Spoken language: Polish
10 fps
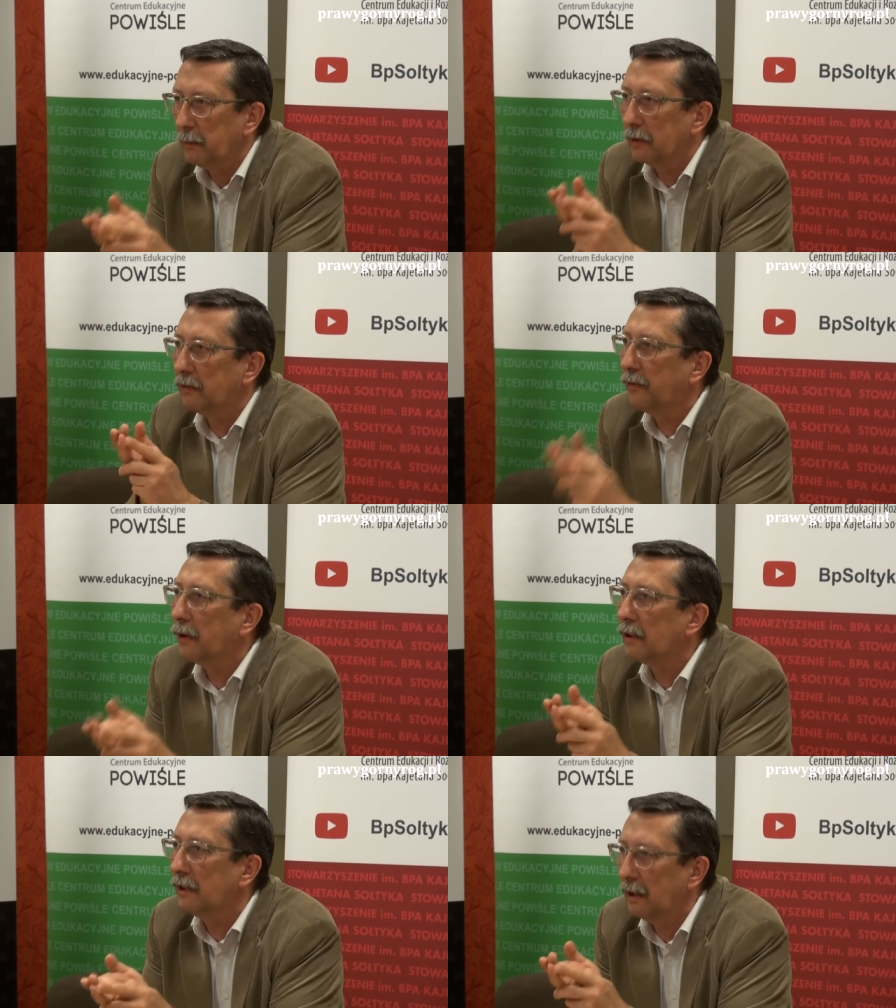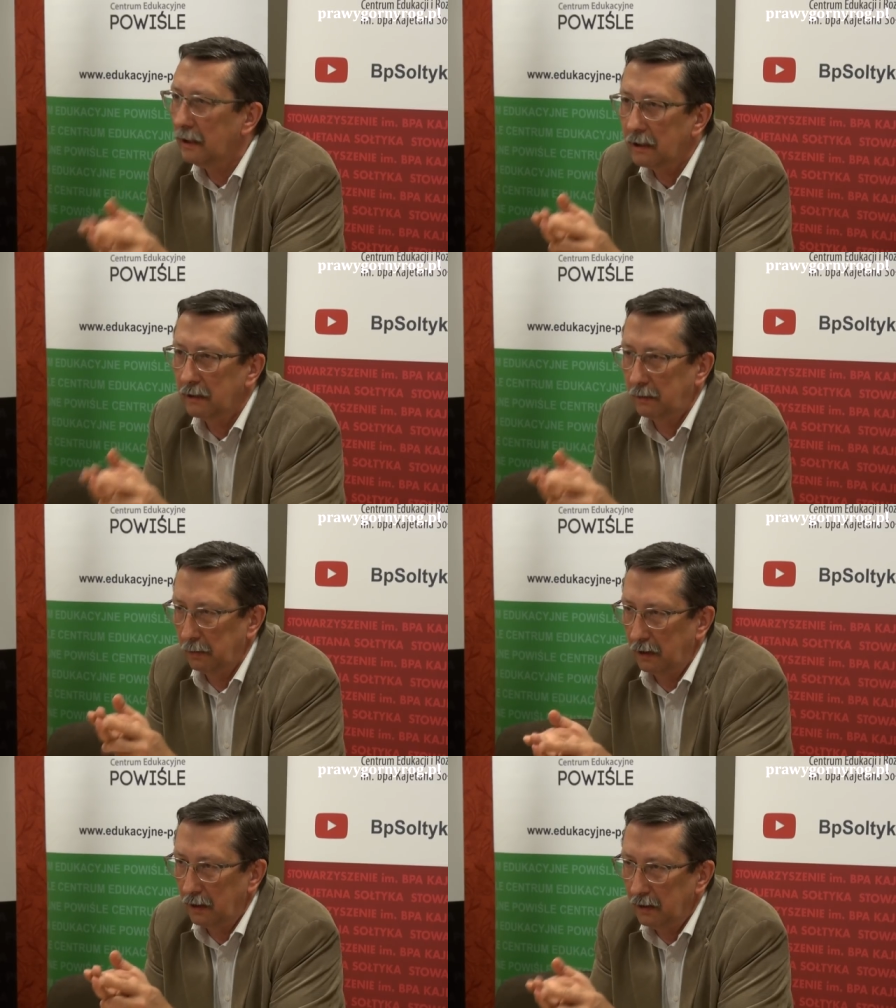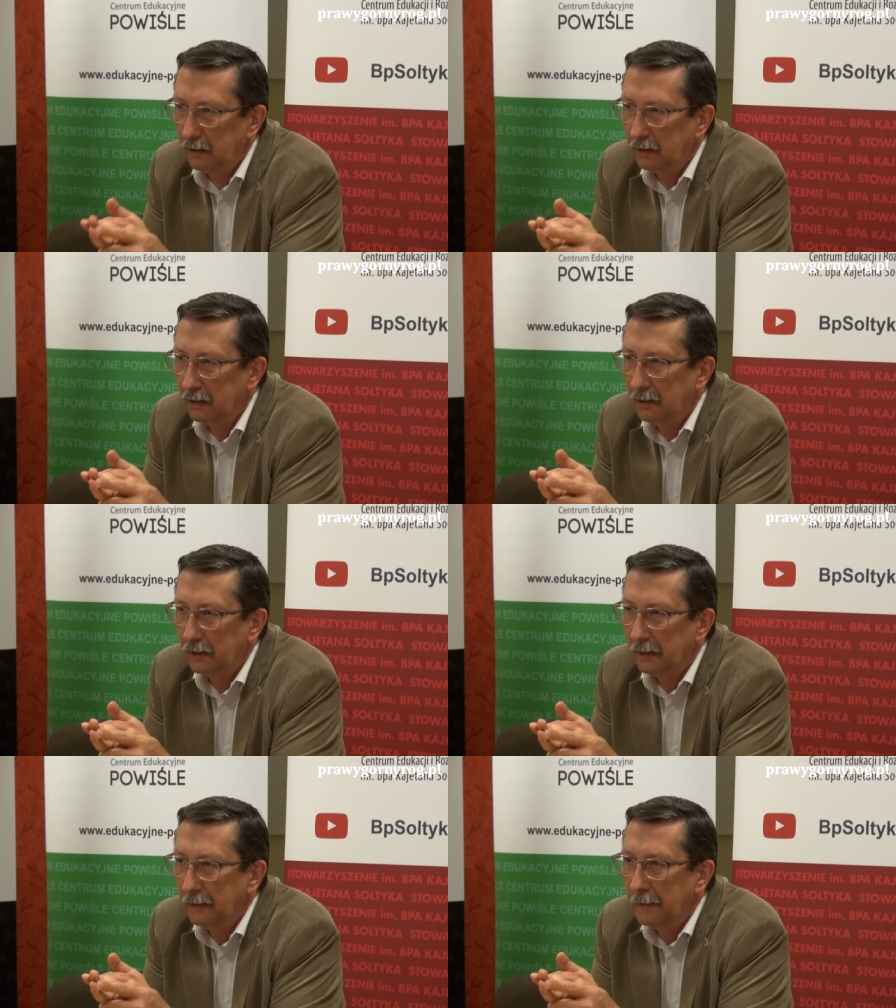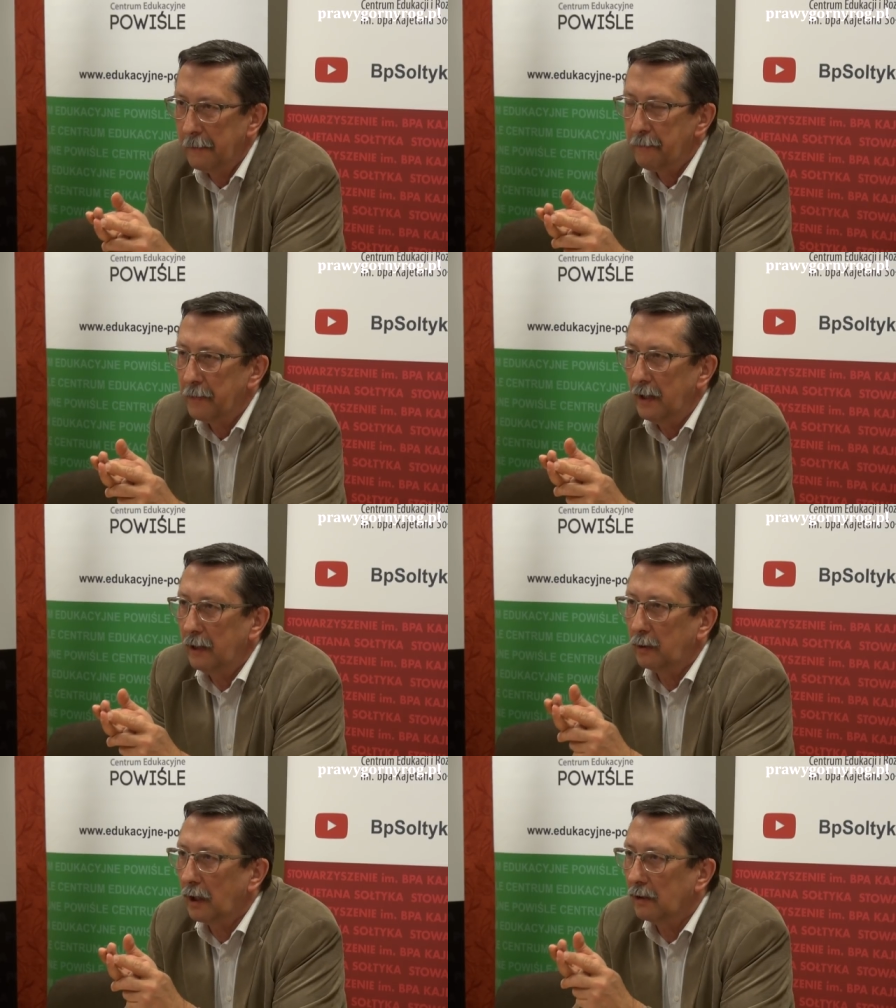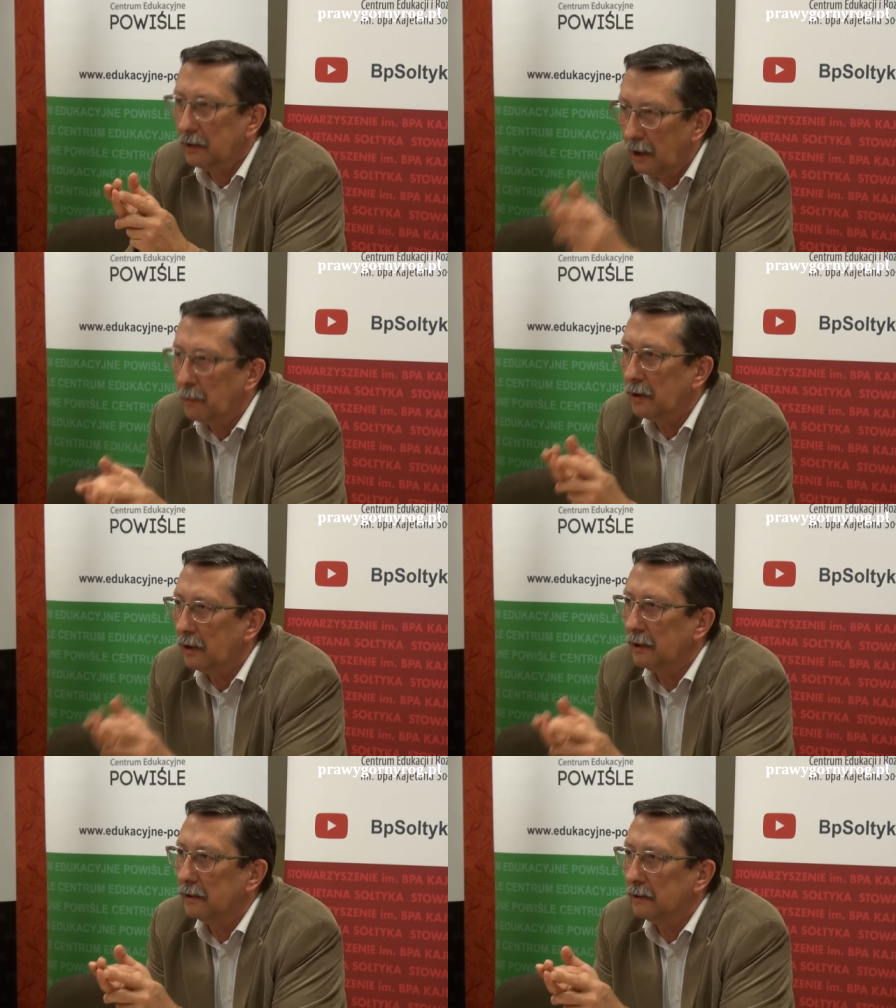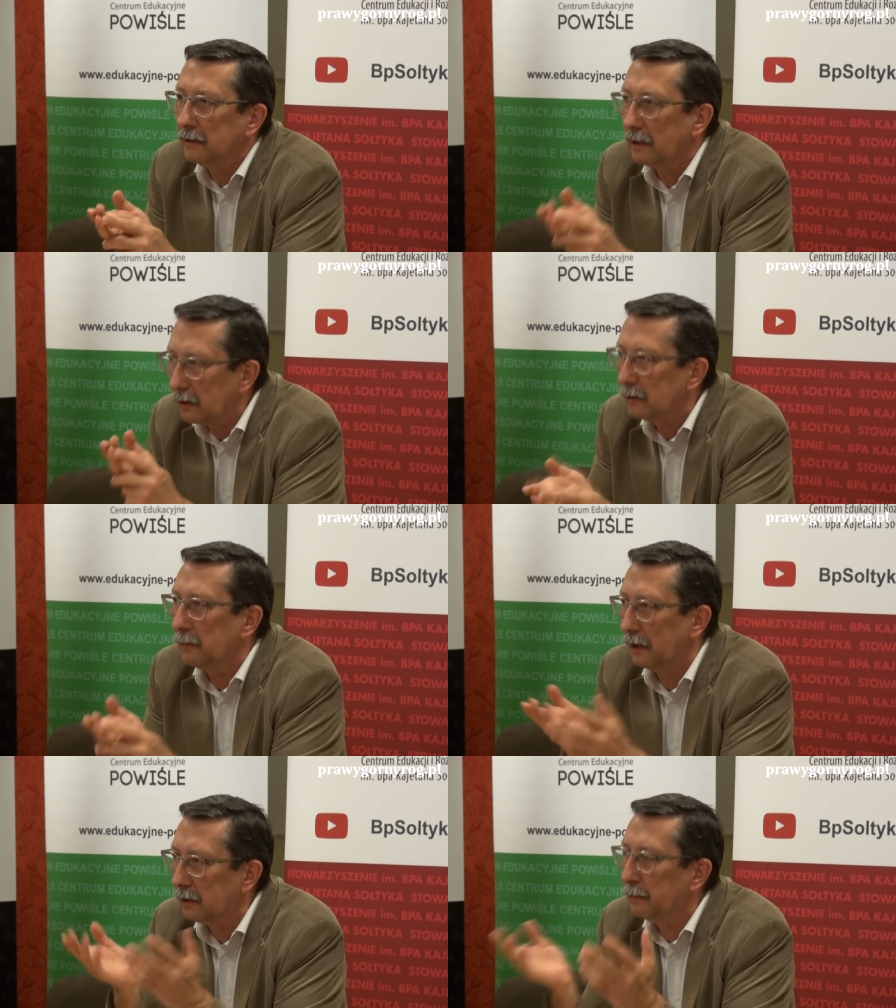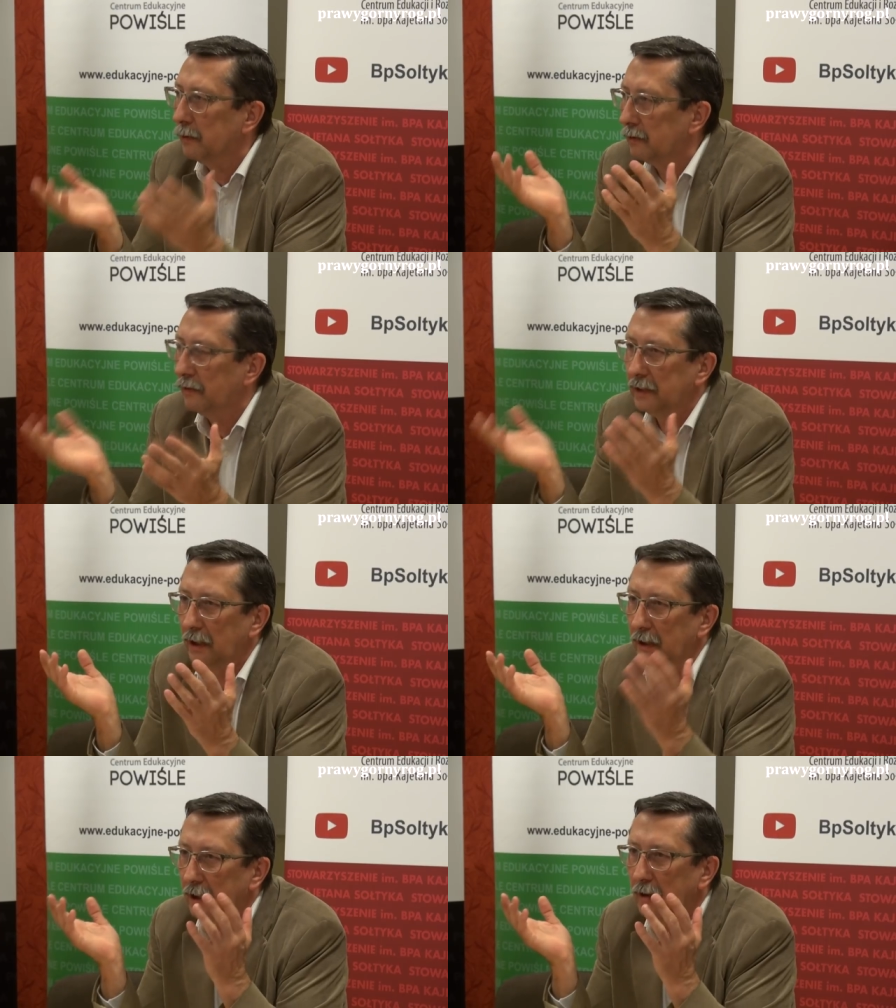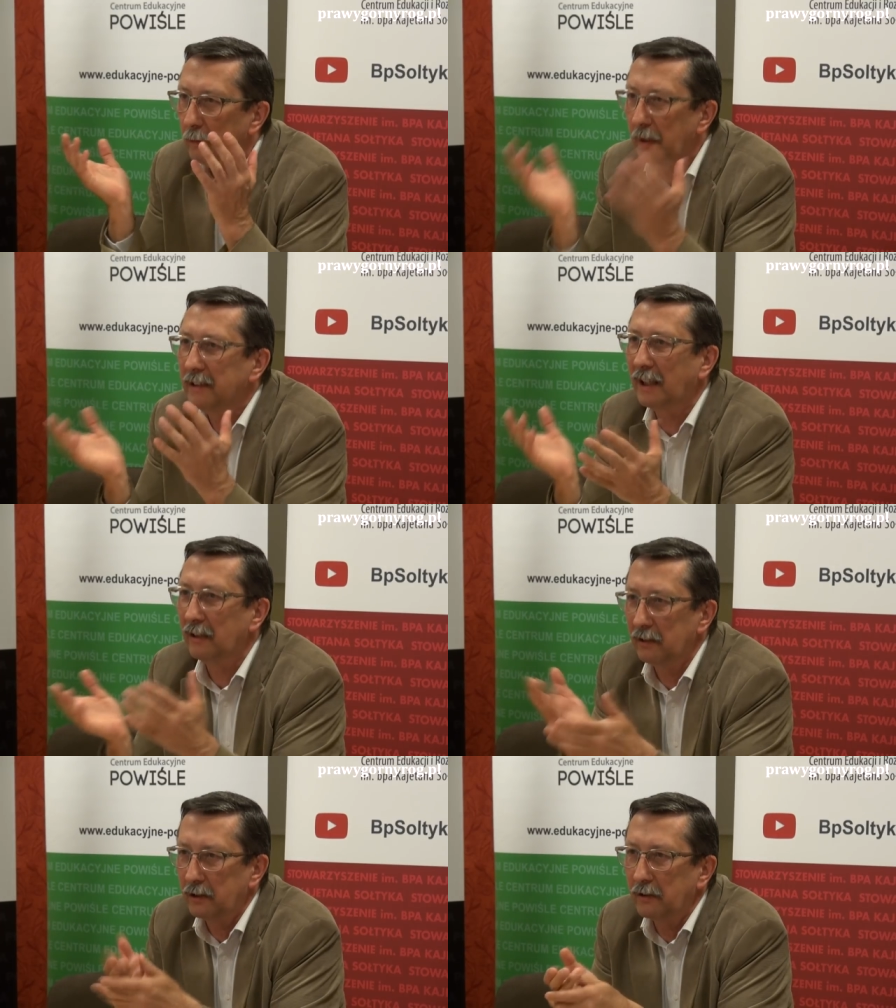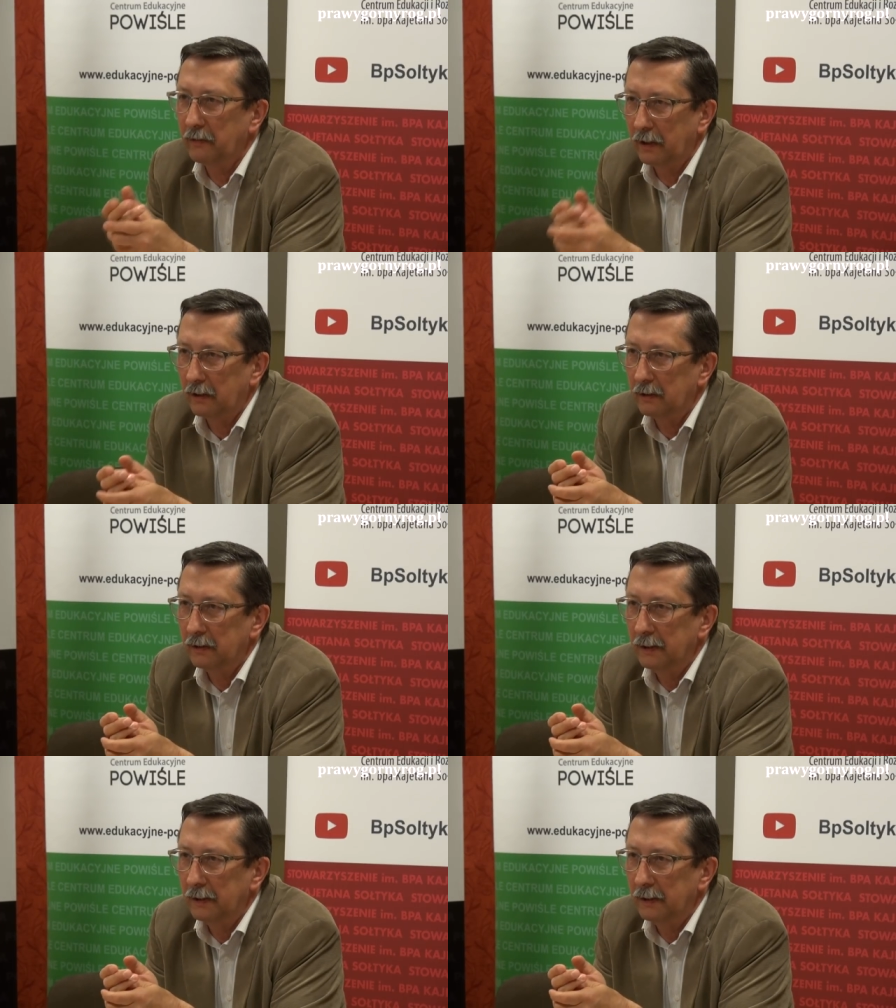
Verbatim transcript: potwornie irytuje i którego nie mogę zrozumieć z punktu widzenia takiego mentalnościowego.